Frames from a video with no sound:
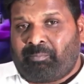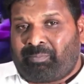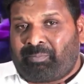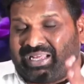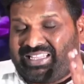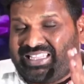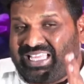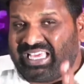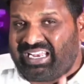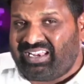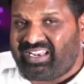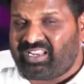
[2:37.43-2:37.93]

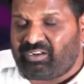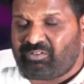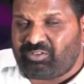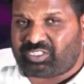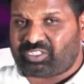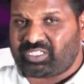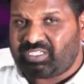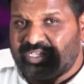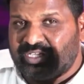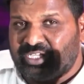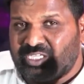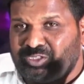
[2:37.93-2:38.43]
పదేళ్ల
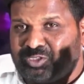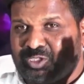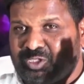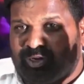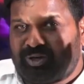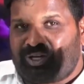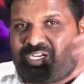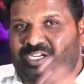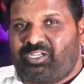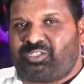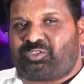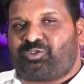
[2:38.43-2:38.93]
నుంచి
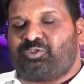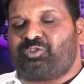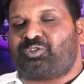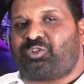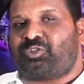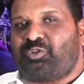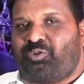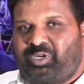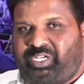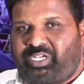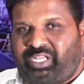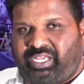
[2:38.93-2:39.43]
నిరుద్యోగులను
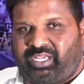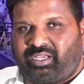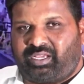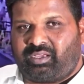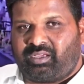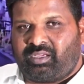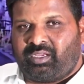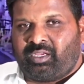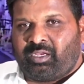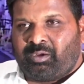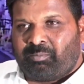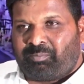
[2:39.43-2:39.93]
చూస్తూ ఉంటే
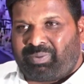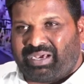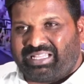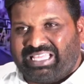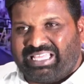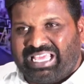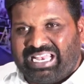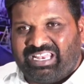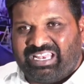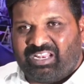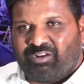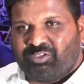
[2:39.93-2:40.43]

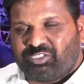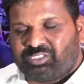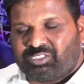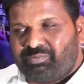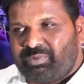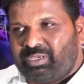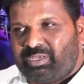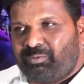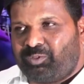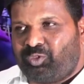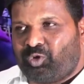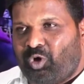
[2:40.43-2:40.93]
పదేళ్ల నుంచి
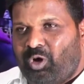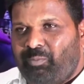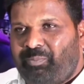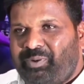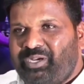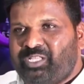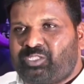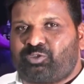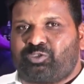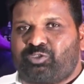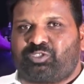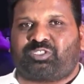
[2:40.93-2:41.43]
మీ
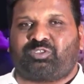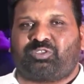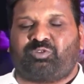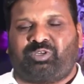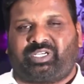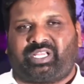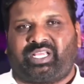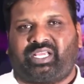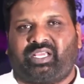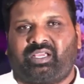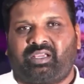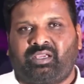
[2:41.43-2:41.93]
దోపిడి చూస్తూ
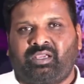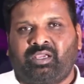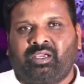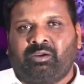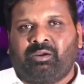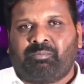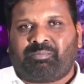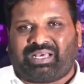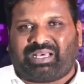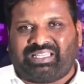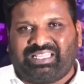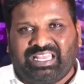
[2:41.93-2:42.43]
ఉంటే
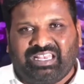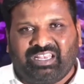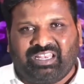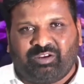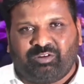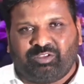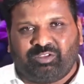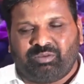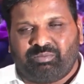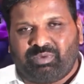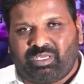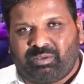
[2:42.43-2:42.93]
పదేళ్ల
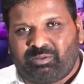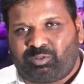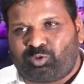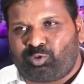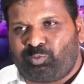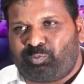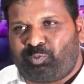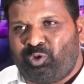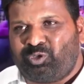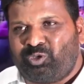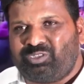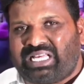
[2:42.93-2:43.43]
నుంచి మీ
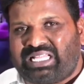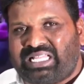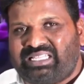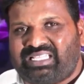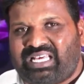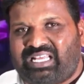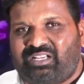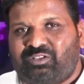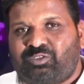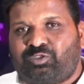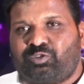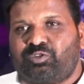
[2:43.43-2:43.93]

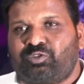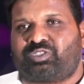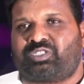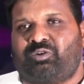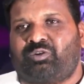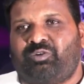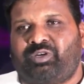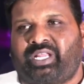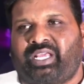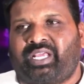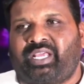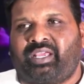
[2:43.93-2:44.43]
భూదందాలు చూస్తూ
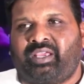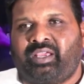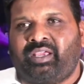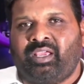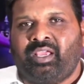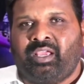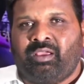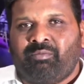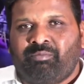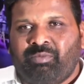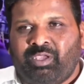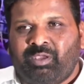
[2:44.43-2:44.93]
ఉంటే
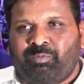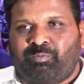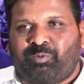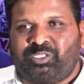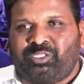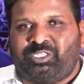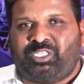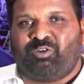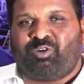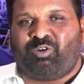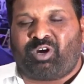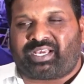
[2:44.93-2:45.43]
మీ
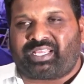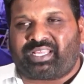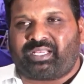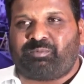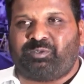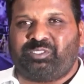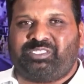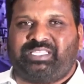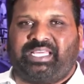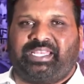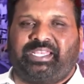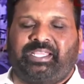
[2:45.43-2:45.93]
బుద్ధి ఒకరి
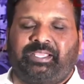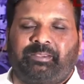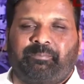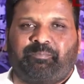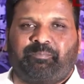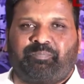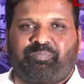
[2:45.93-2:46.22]
బుద్ధి అని